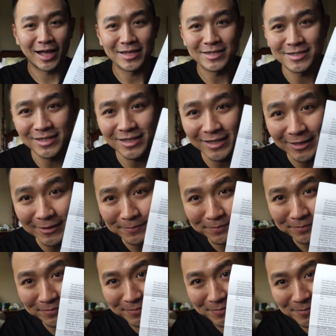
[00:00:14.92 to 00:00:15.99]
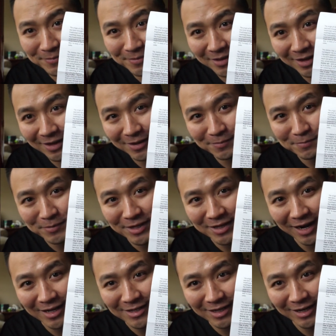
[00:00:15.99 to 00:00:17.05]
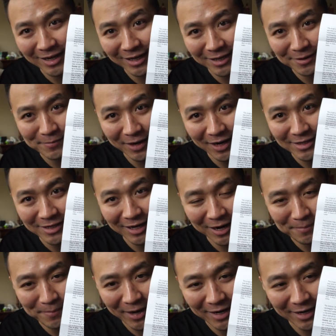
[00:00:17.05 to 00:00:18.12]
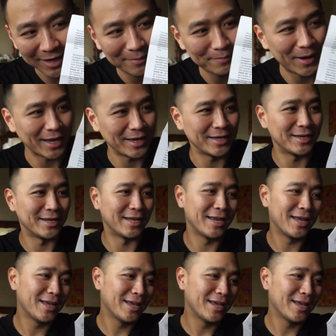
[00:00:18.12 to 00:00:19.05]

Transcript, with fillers: Kasih penjelasannya gimana cara main main ini.